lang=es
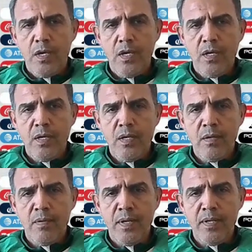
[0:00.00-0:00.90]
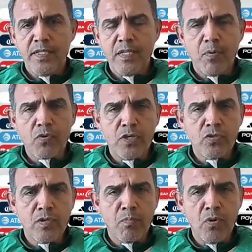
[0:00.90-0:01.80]
Eh, en este
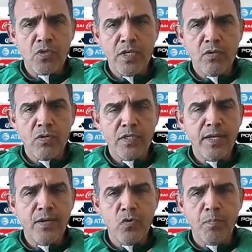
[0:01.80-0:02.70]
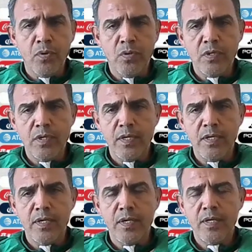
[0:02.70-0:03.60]
proceso, te puedo decir, con este grupo,
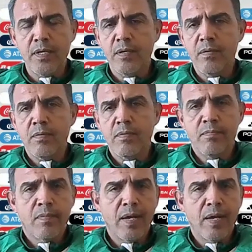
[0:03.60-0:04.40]
eh,